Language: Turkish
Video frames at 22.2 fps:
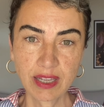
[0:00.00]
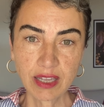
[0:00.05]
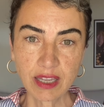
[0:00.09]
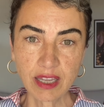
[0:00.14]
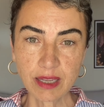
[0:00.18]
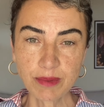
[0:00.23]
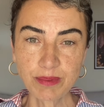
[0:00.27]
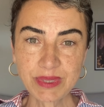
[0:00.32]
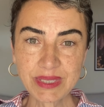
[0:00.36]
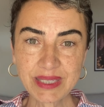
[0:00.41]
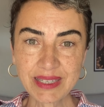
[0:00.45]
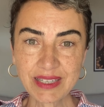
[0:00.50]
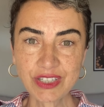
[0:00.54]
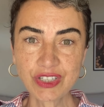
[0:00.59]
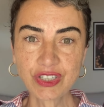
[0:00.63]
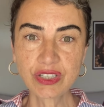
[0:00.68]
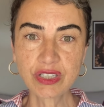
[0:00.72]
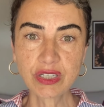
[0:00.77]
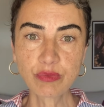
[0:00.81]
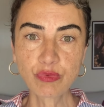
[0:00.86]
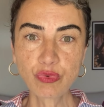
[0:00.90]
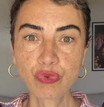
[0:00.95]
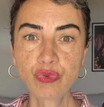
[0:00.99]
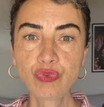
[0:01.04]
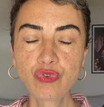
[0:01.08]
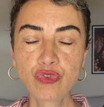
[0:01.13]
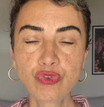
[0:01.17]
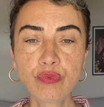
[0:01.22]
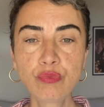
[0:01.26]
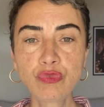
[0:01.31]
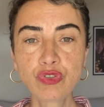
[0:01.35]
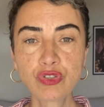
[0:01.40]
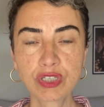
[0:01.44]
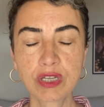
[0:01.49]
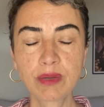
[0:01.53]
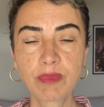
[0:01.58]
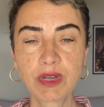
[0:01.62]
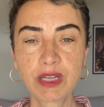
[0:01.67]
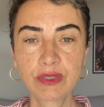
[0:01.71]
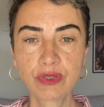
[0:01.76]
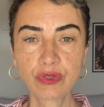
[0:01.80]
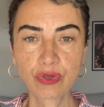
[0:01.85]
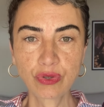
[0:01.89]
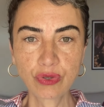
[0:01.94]
Hepsi içinde bulunduğumuz
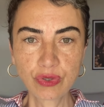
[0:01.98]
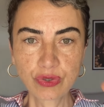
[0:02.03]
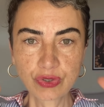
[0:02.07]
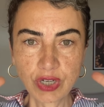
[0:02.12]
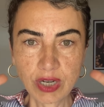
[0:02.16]
zamanda olur